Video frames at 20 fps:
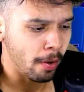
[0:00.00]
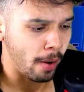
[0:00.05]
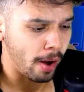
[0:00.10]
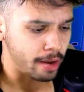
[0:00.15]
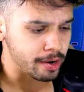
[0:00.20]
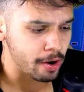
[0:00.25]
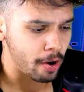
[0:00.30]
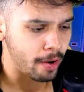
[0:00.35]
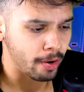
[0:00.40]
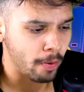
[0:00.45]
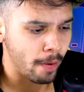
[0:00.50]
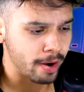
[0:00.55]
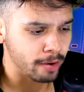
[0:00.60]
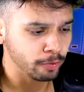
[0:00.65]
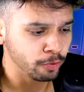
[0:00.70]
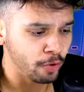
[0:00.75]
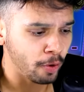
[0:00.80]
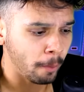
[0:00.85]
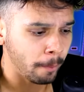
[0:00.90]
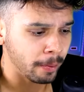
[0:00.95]
Olha, não, agora
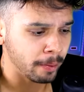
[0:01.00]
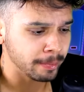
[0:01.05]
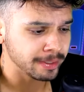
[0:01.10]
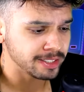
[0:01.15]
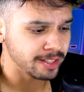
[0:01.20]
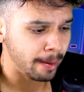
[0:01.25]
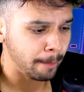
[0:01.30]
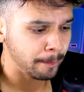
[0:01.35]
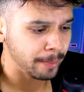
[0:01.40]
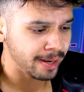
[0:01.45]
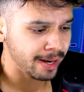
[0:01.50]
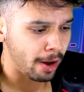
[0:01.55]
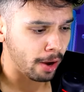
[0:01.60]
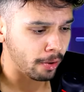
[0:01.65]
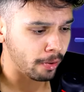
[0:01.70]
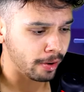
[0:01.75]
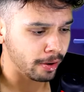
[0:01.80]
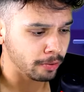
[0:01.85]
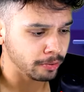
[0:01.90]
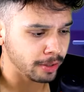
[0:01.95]
não foi culpa do Mr. P, não.
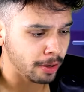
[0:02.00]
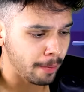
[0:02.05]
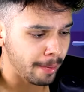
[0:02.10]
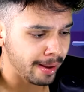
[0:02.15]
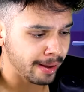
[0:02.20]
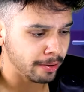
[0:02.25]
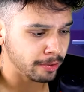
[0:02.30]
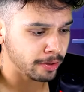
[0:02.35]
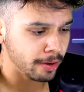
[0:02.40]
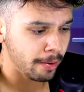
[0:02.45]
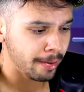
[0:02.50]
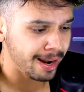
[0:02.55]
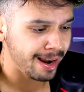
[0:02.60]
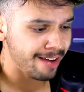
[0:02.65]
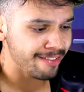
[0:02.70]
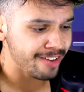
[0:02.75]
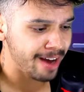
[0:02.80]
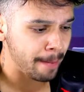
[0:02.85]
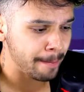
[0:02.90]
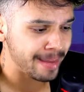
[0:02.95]
Agora eu dei uma, eu dei uma
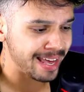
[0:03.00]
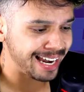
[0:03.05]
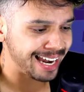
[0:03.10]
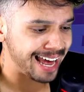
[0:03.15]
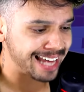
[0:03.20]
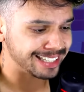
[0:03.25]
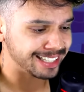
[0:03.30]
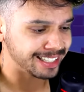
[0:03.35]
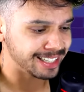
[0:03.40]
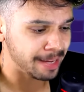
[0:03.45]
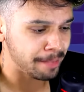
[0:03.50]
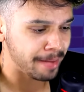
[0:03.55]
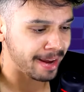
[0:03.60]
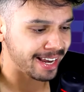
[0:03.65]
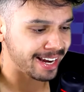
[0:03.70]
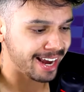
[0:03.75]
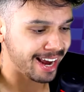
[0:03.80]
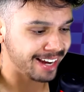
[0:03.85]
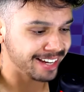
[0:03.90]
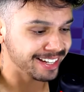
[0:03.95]
leve ramelada
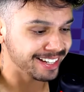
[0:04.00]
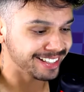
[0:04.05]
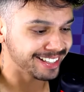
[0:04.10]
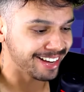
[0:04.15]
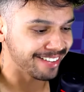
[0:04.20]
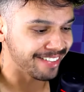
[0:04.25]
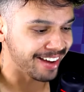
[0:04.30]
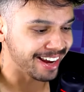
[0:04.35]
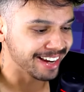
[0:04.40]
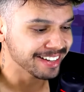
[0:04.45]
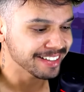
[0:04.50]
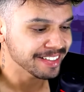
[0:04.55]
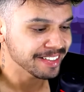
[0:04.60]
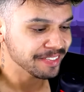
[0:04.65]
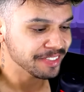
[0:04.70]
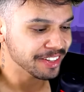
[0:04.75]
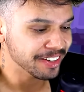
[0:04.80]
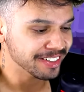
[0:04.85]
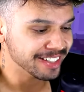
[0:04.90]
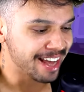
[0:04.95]
também, né? Aí também
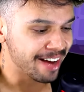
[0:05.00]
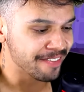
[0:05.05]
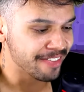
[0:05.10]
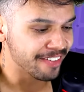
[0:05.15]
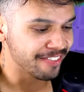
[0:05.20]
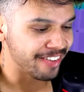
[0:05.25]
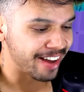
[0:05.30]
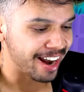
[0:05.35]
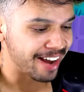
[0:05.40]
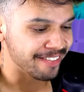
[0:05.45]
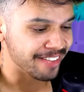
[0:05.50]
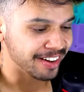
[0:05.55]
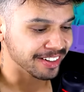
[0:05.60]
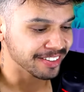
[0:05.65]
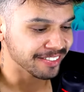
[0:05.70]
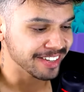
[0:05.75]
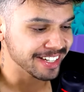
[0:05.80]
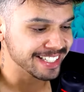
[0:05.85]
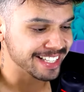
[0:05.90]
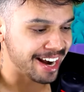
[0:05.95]
não dá pra falar mal
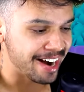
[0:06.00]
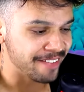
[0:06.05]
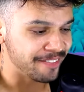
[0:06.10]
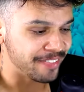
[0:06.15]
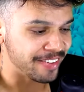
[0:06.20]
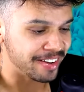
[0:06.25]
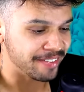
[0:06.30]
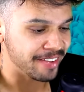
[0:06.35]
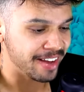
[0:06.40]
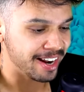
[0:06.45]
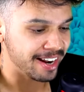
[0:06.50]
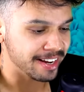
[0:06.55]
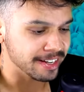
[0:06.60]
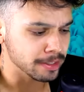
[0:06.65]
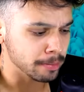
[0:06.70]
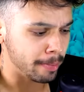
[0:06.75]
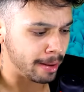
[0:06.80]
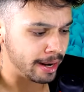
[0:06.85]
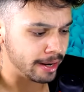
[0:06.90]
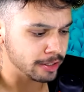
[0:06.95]
do Mr. P.
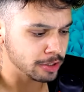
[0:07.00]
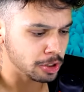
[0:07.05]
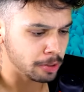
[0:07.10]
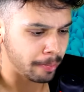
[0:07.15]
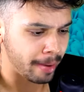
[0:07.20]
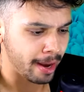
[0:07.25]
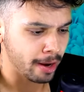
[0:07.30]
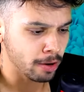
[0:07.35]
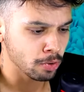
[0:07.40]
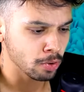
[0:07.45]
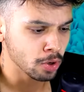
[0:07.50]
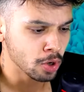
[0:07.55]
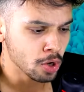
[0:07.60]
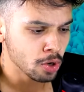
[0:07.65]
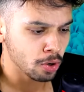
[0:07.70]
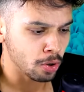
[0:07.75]
Beleza, beleza, Timeco.